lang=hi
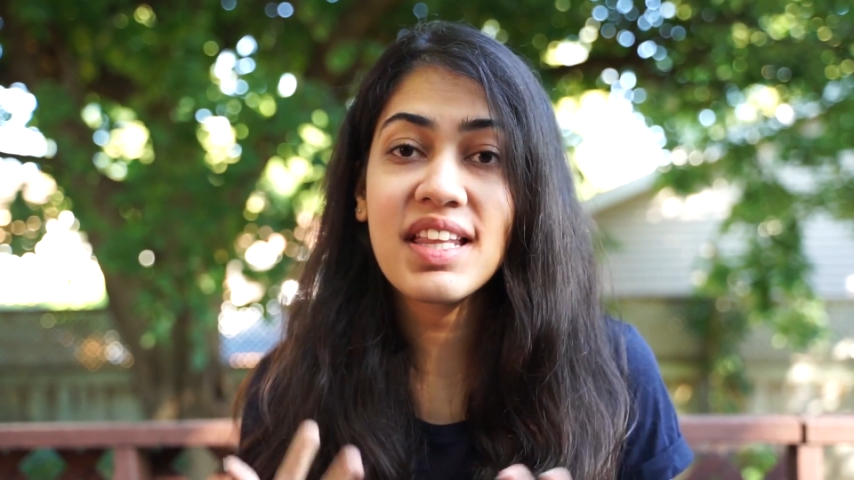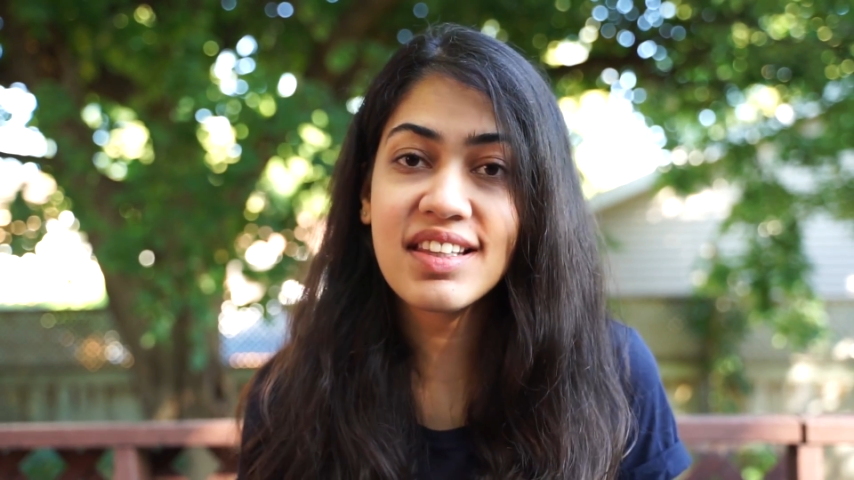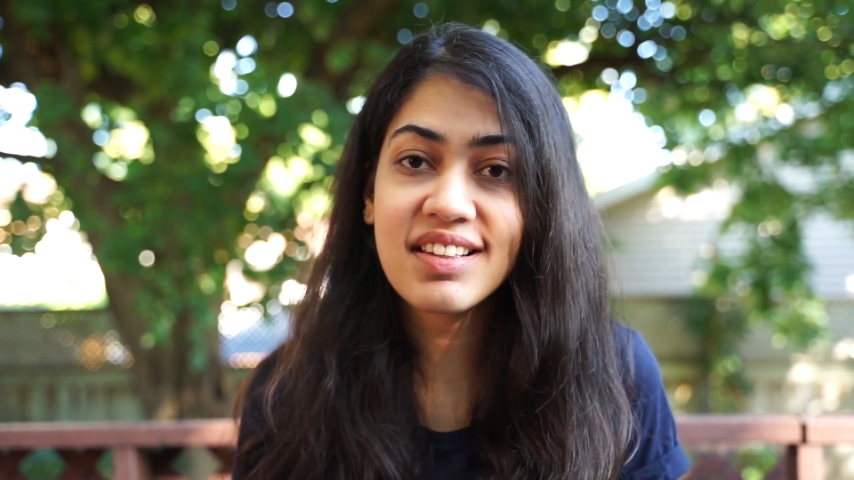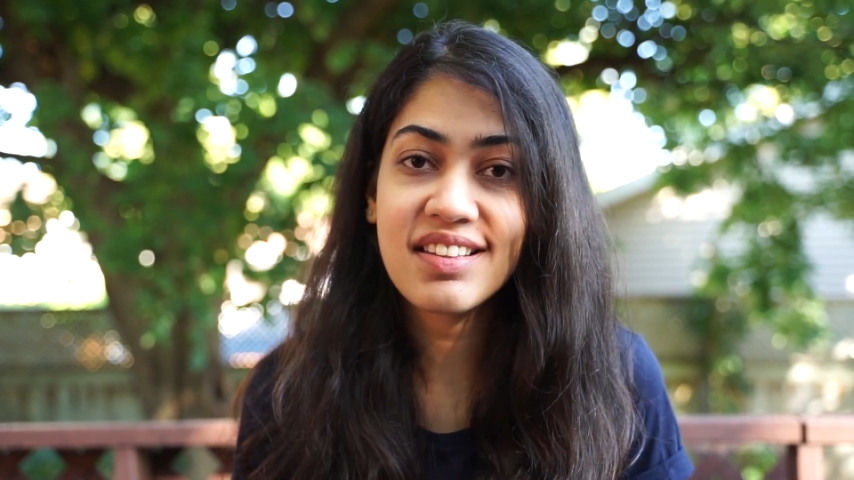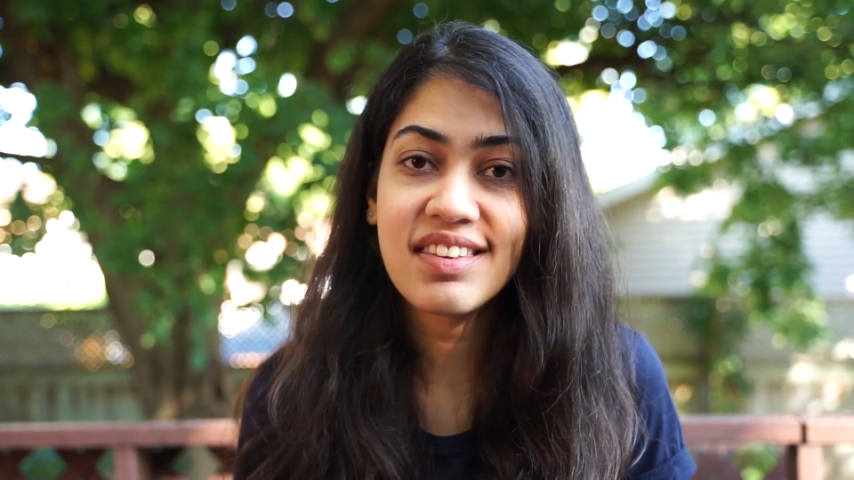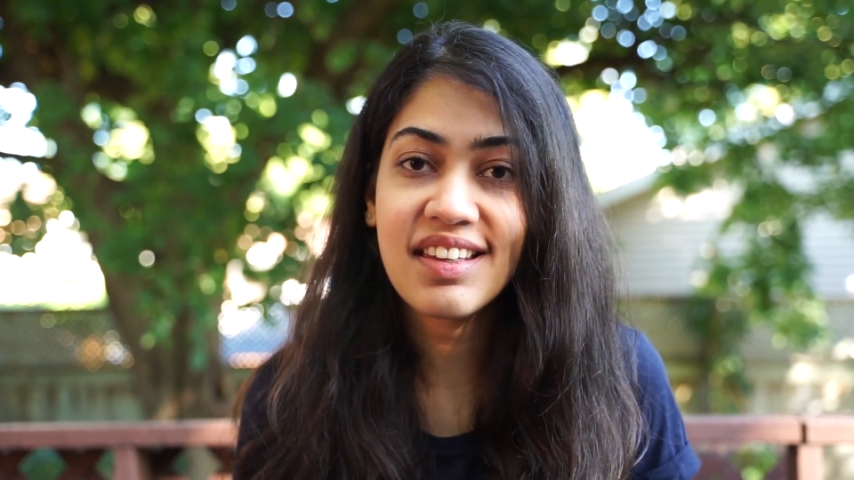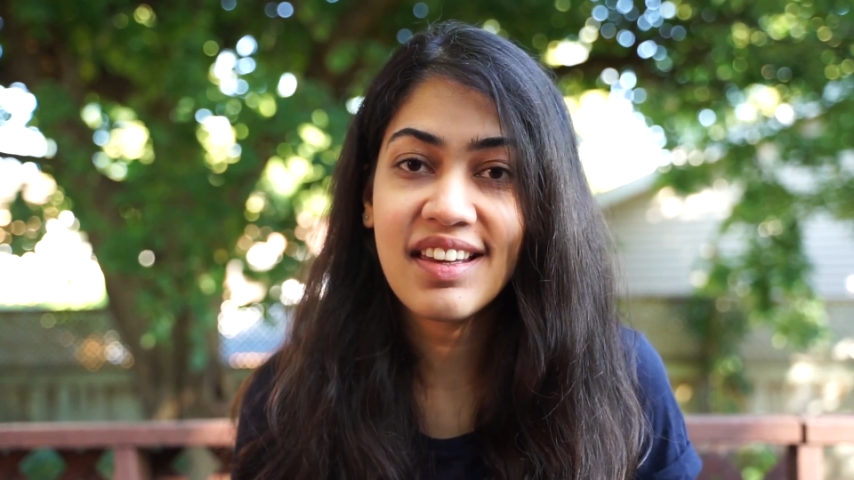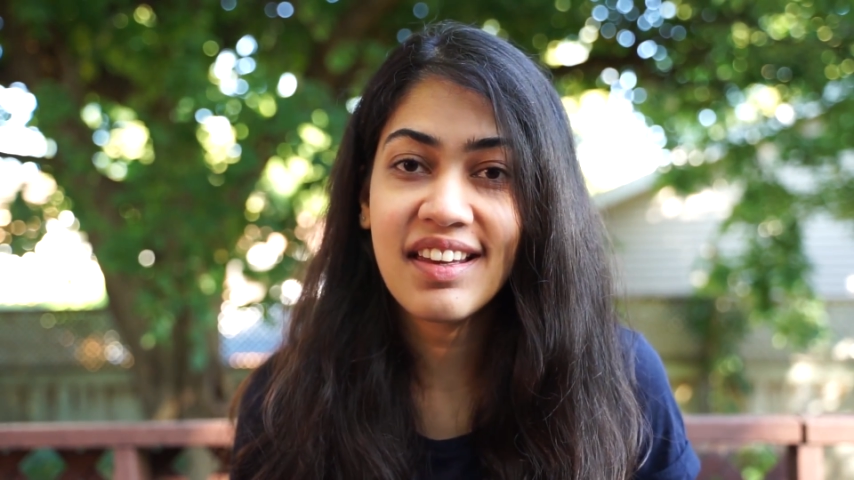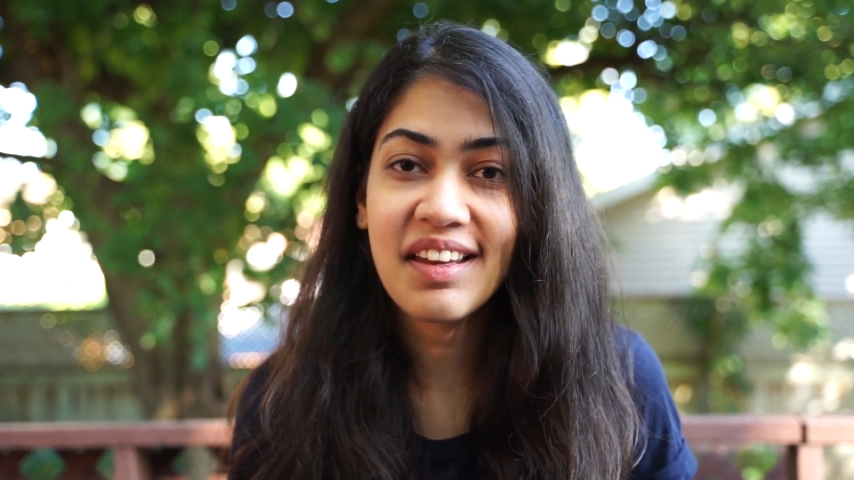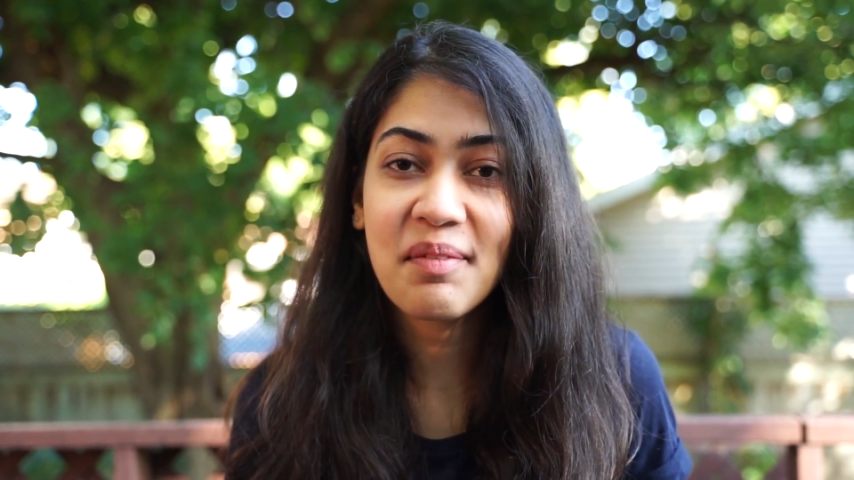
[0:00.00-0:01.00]
बातें करते
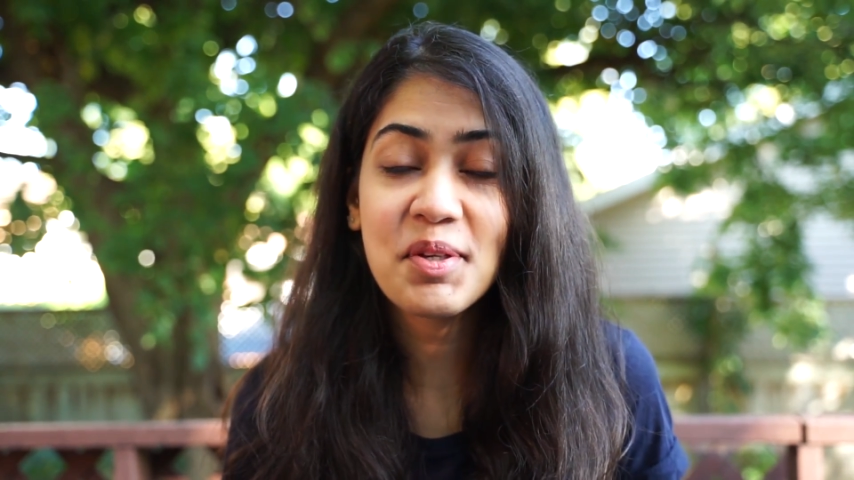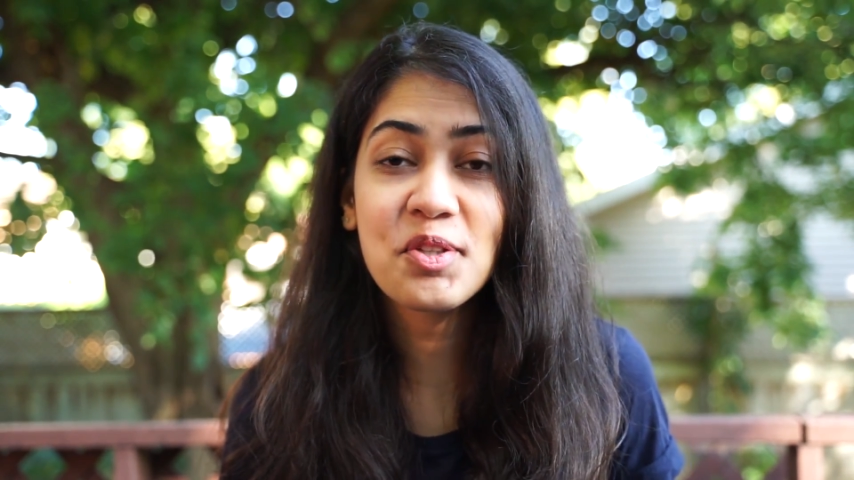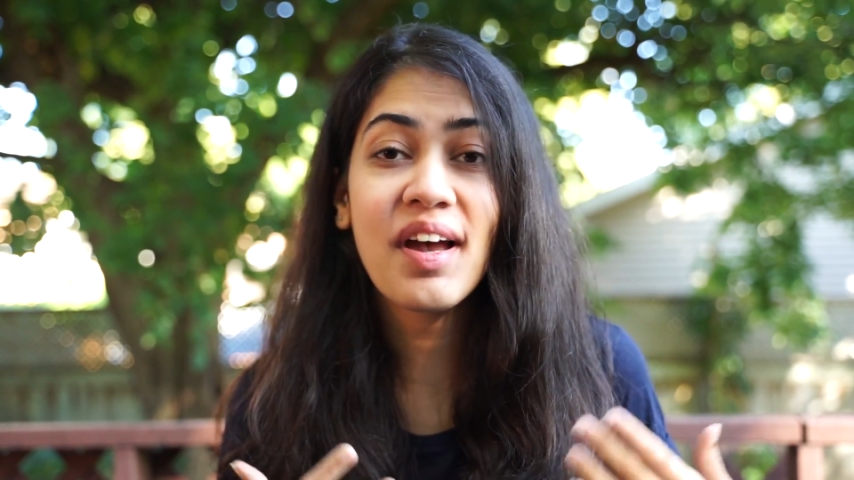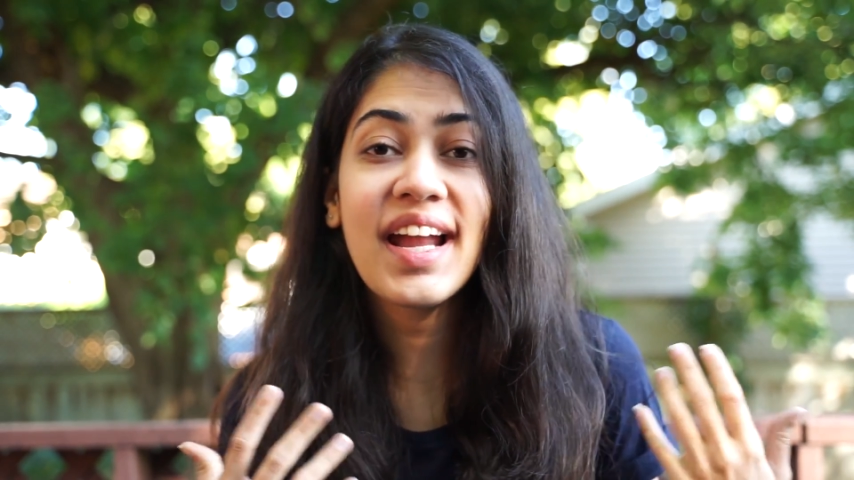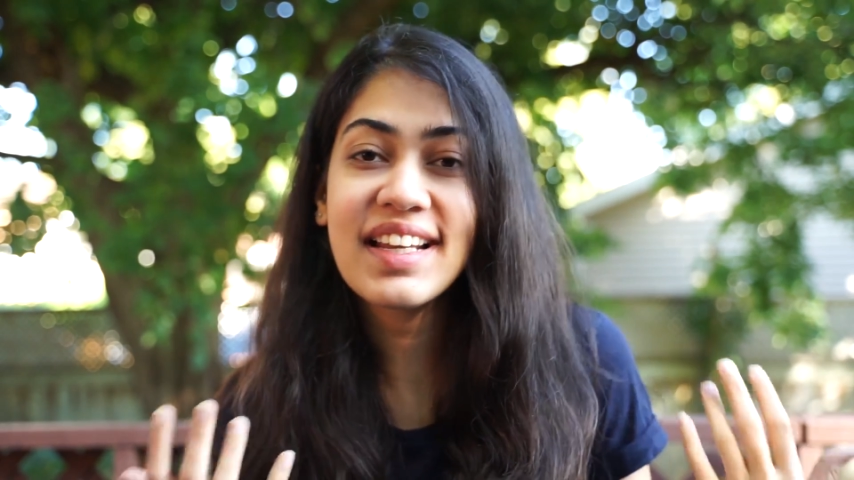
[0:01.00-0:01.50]
हैं हमें जो